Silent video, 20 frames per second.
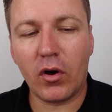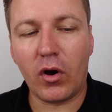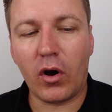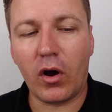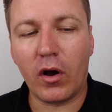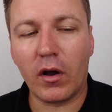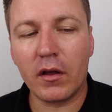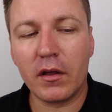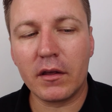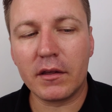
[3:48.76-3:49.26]

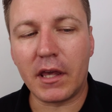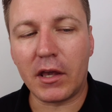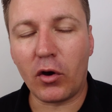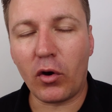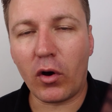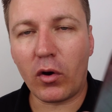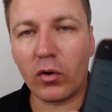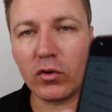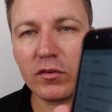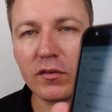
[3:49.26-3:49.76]
Ó, o que,
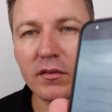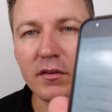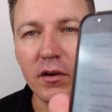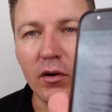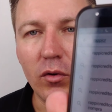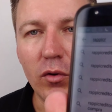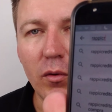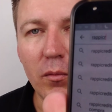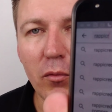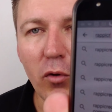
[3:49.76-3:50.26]
que
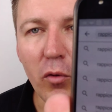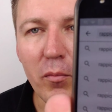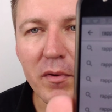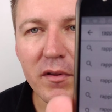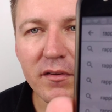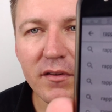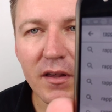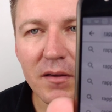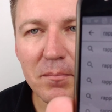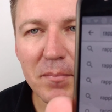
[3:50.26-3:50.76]
aconteceu? Eu
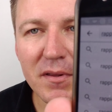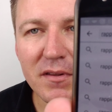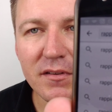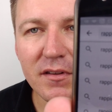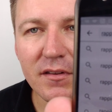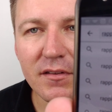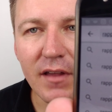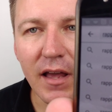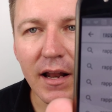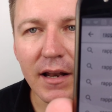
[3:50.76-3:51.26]
comecei a
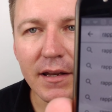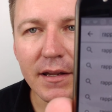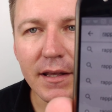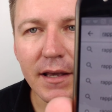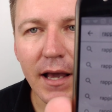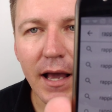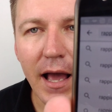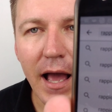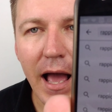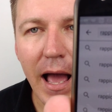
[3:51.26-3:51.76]
pesquisar
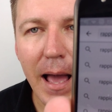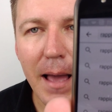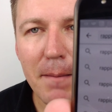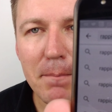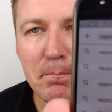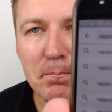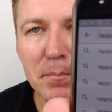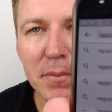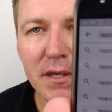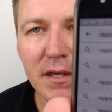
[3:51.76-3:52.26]
ali
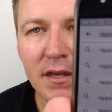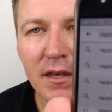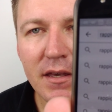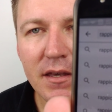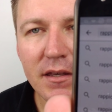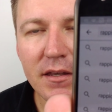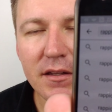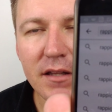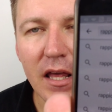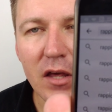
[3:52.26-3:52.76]
rap
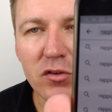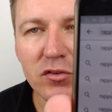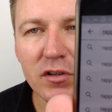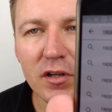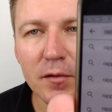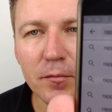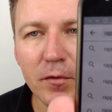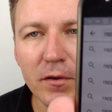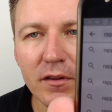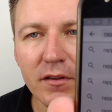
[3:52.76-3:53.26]
e daí
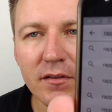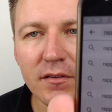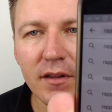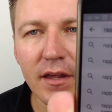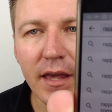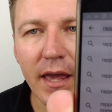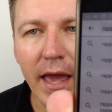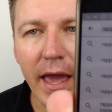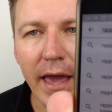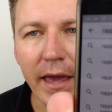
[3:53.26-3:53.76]
escrevi
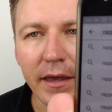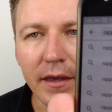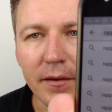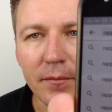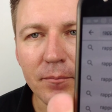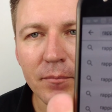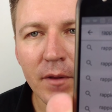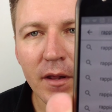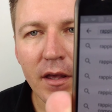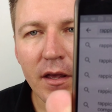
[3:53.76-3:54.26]

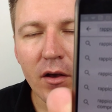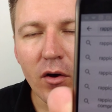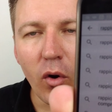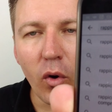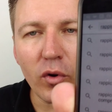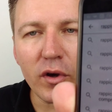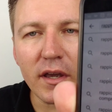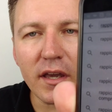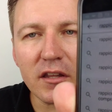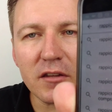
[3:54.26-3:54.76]
CR.
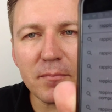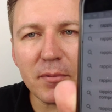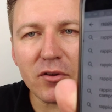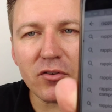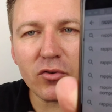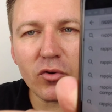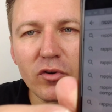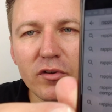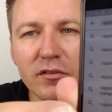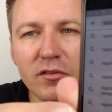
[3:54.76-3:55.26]
O que, que as
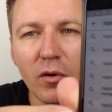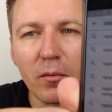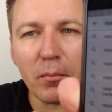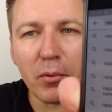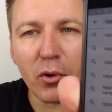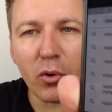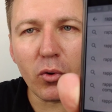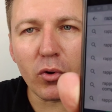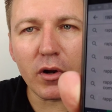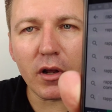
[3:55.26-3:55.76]
pessoas estão
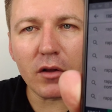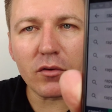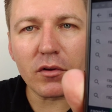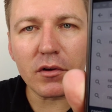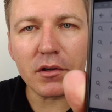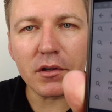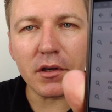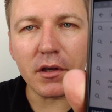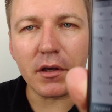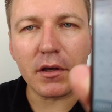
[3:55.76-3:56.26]
procurando
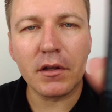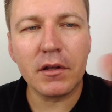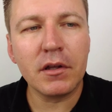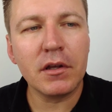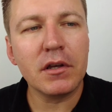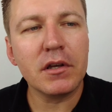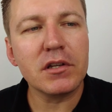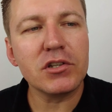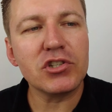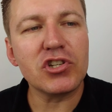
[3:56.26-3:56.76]
aqui?
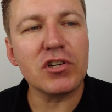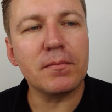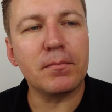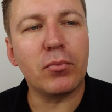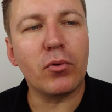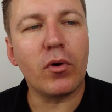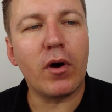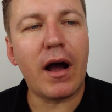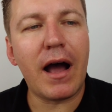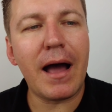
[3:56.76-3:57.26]

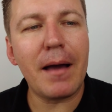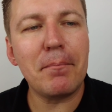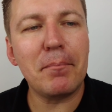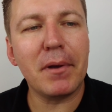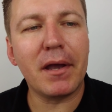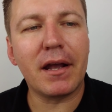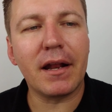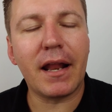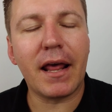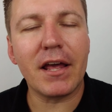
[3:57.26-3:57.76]
Tipo,
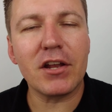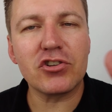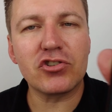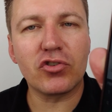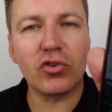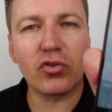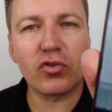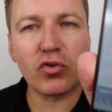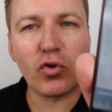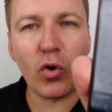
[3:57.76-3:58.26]
rap
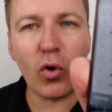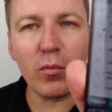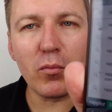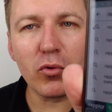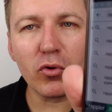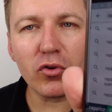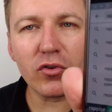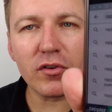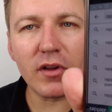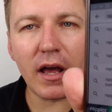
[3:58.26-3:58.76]
créditos
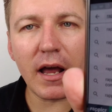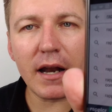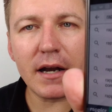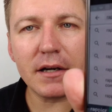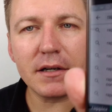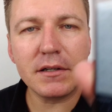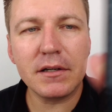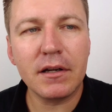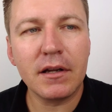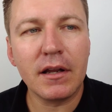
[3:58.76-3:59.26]
como
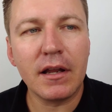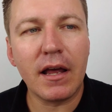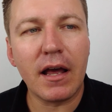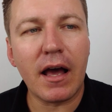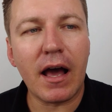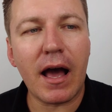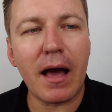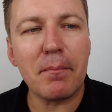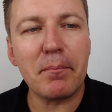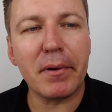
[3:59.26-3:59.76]
usar,
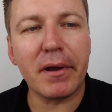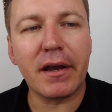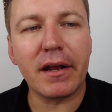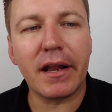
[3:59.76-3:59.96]
rap